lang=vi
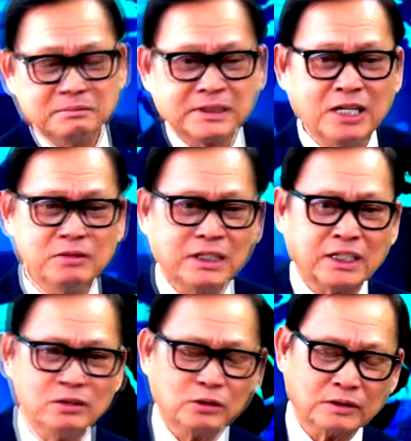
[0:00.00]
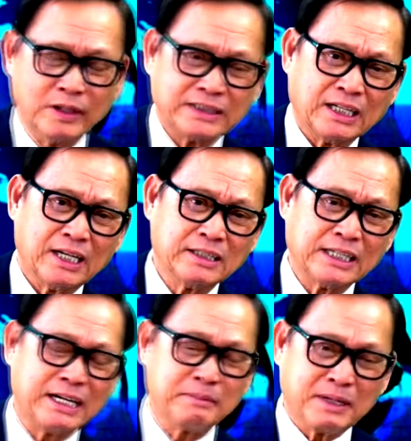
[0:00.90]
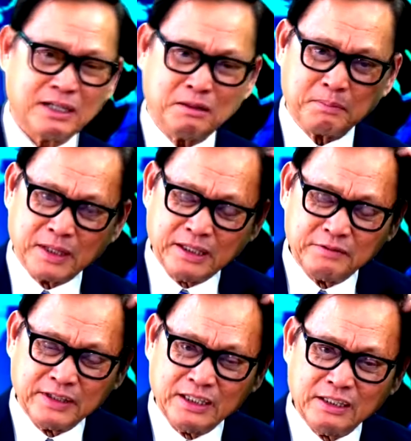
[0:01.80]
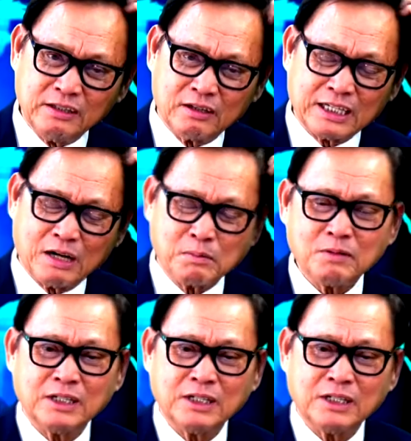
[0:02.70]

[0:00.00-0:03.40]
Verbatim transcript: nếu những cái nguồn ngoại tệ này mà nó bị vì lý do nào bốc